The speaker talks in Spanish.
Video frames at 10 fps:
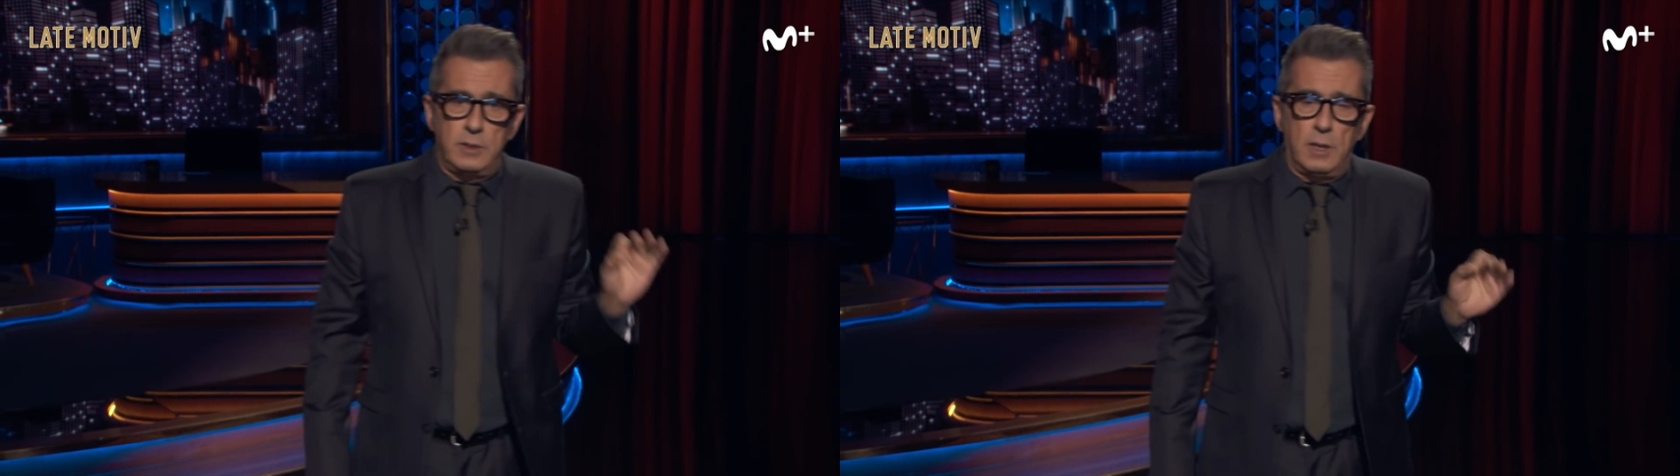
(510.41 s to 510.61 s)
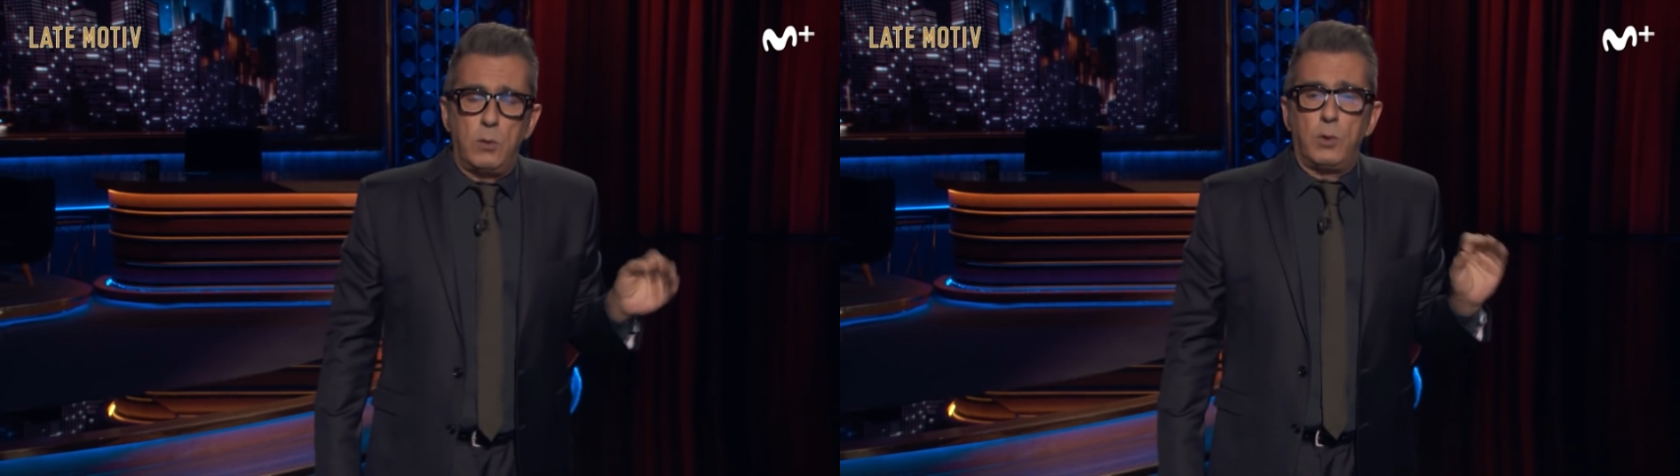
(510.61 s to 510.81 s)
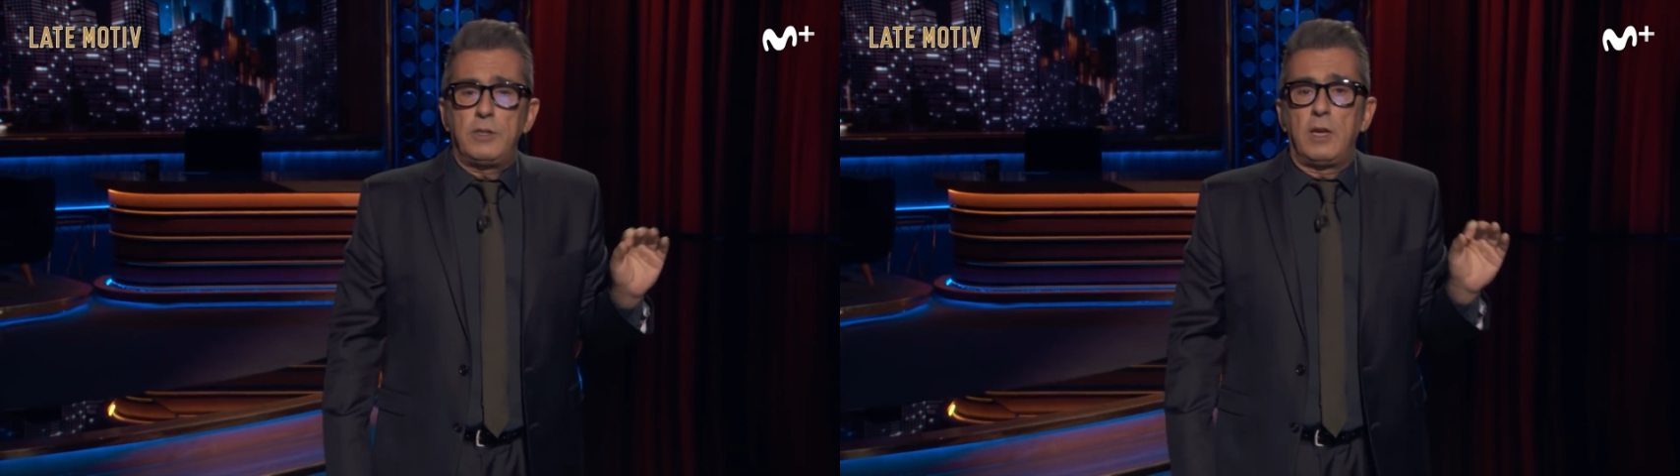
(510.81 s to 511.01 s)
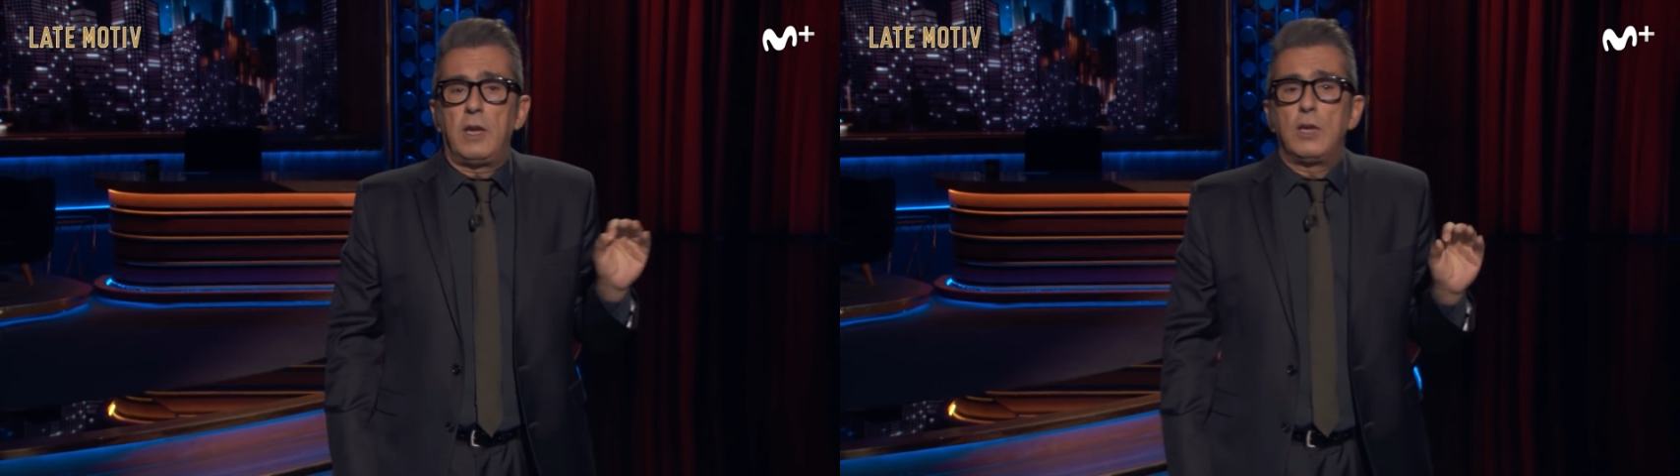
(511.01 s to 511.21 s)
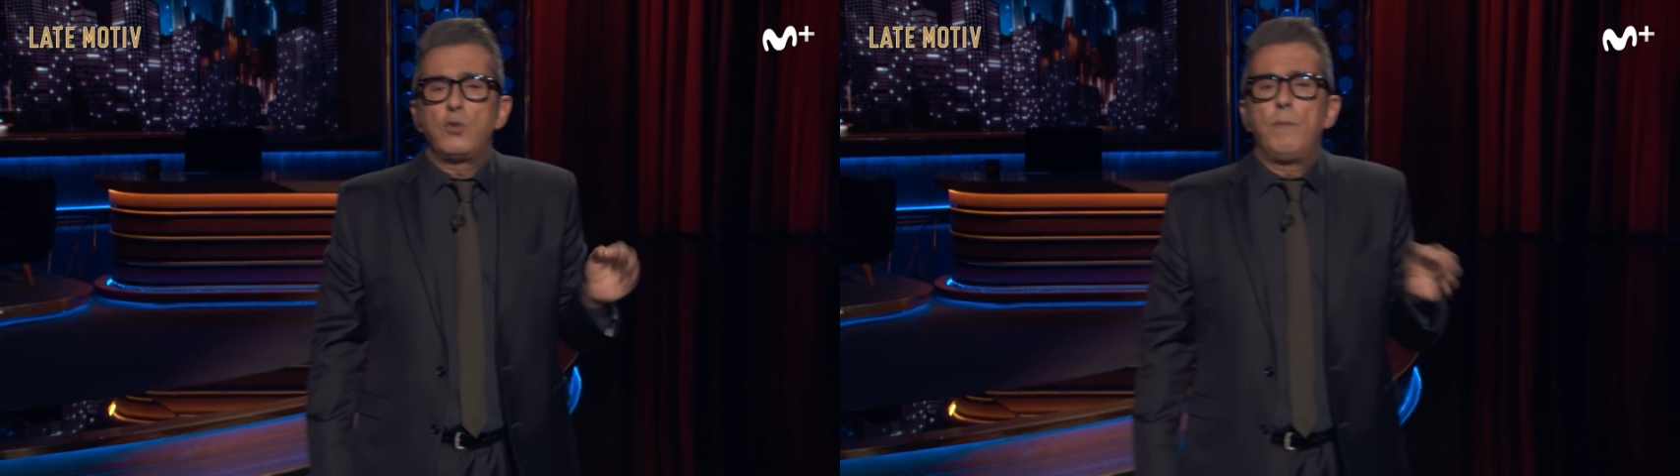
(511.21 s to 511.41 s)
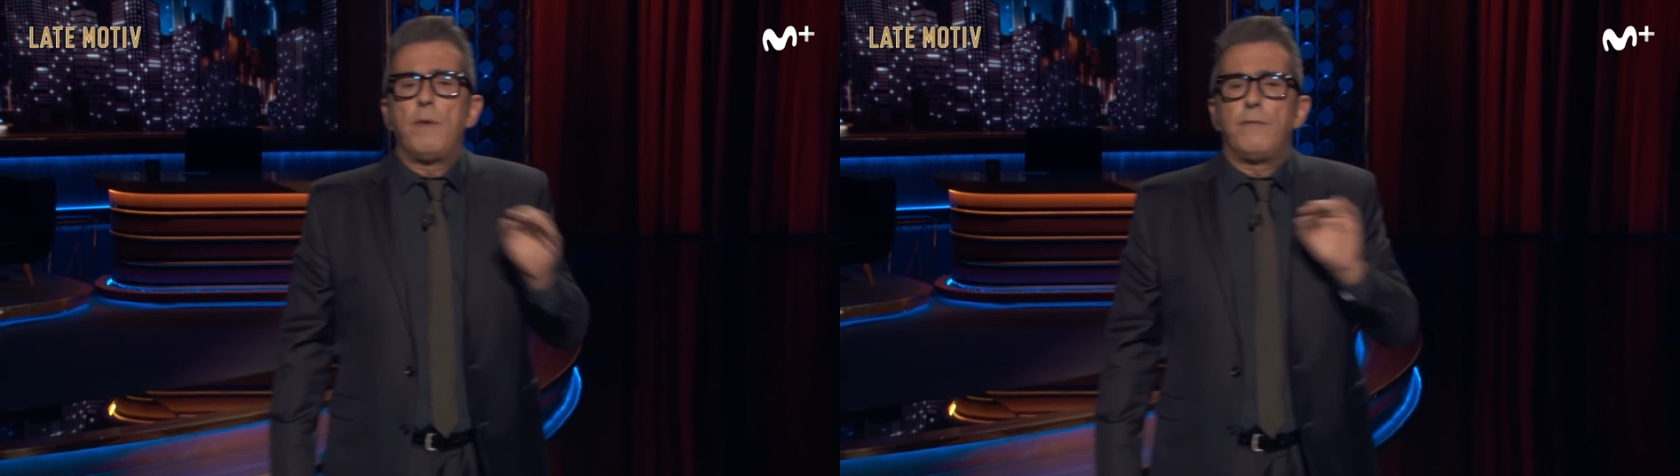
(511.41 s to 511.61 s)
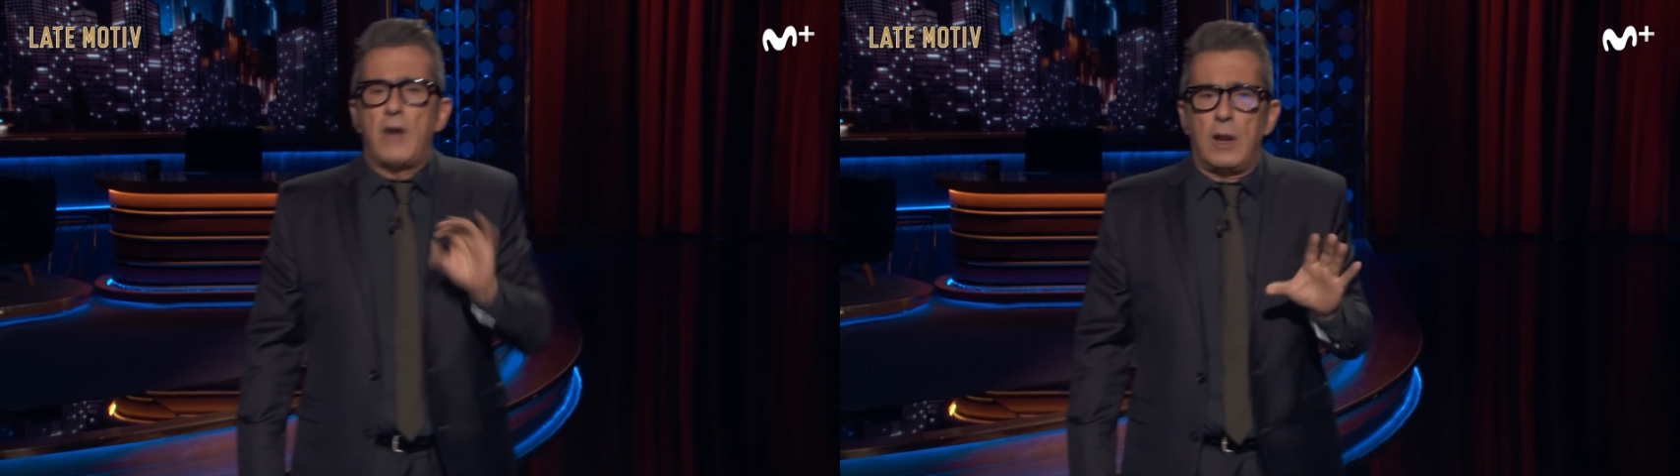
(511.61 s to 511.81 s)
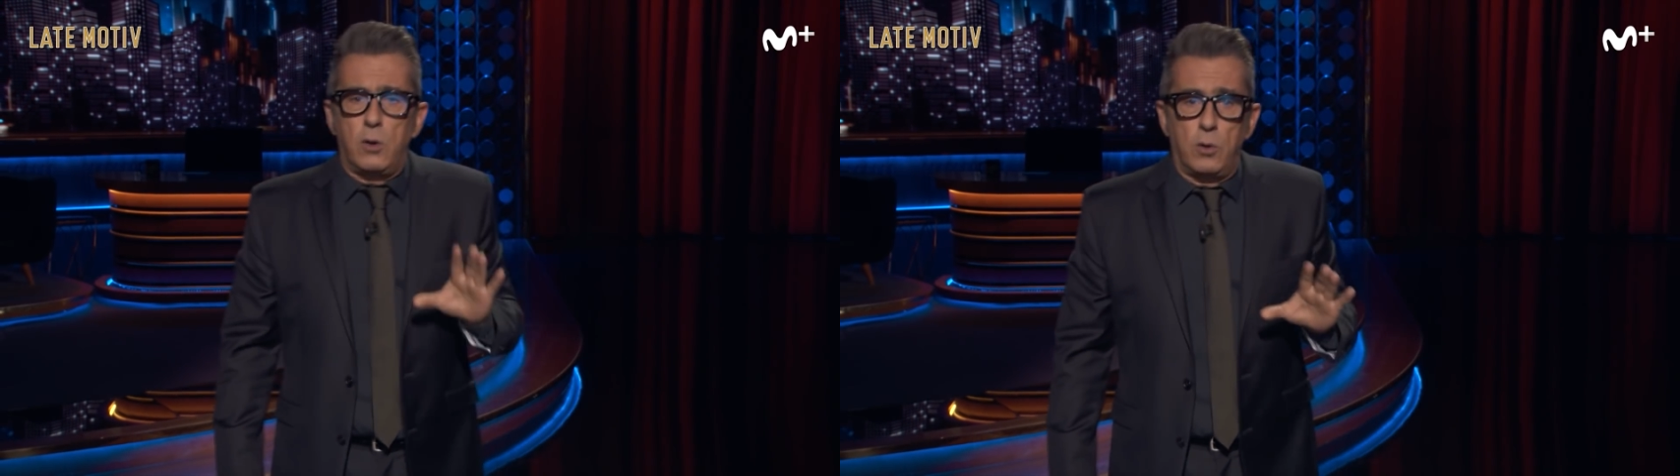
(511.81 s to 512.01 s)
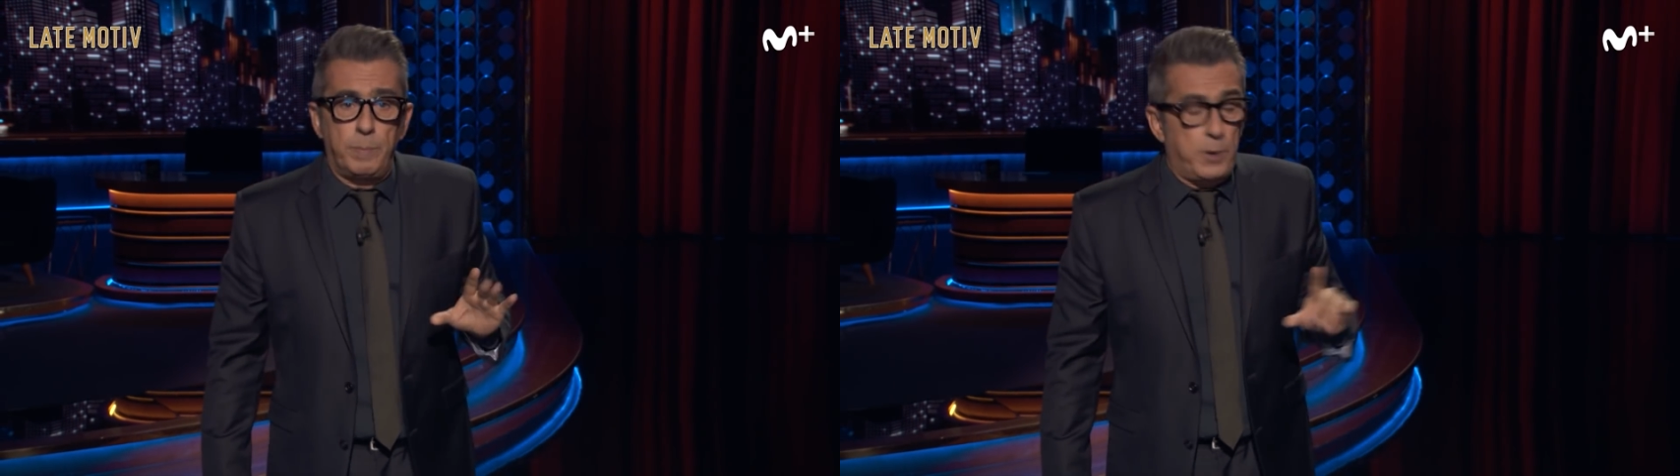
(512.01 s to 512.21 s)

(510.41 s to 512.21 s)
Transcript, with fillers: y el cohete es un Falcon,